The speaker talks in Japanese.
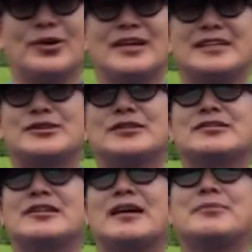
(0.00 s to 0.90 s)
今日一緒にい
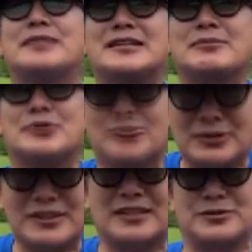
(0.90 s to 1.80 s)
る方は皆さん無時
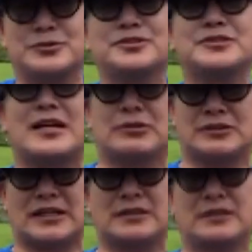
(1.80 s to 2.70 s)
代です映んないよう
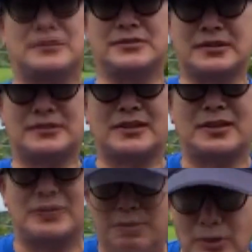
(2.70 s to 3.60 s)
になってるんですけ
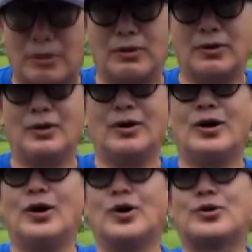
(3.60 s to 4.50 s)
れども
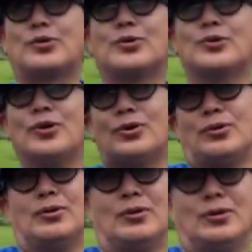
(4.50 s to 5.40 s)
この
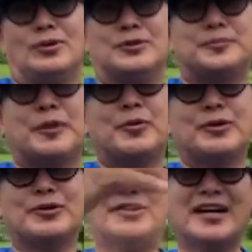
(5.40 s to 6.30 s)

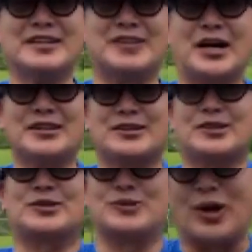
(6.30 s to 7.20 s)
ウポポイの中に入った
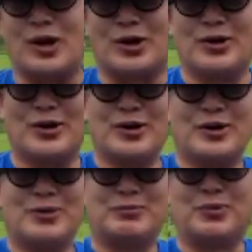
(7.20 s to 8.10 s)
らですね
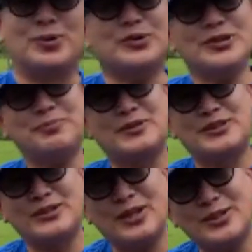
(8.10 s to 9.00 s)
僕にぴっ
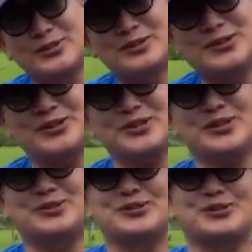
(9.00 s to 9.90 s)
たりくっつい
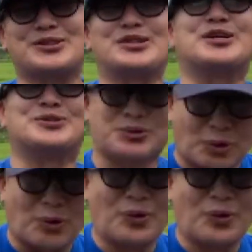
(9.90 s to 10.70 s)
てくる人たちがいるとこ